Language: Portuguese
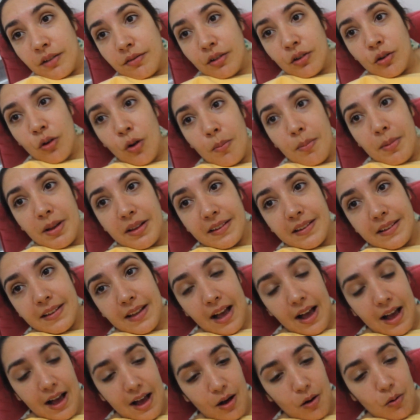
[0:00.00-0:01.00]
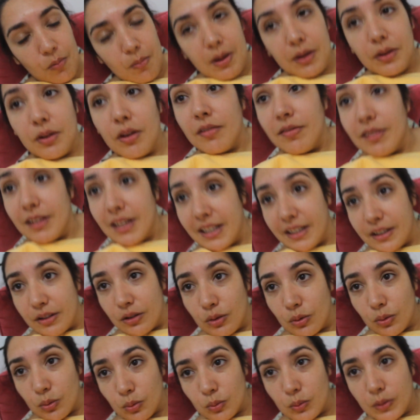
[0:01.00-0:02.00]
eu vou começar uma nova
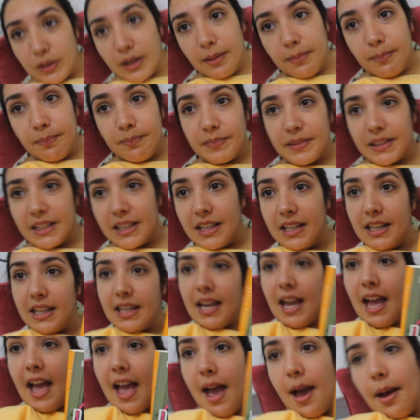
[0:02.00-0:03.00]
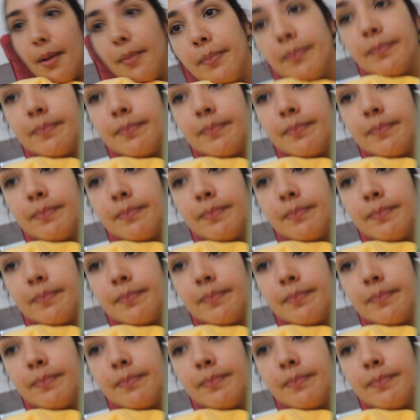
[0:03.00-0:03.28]
leitura, que é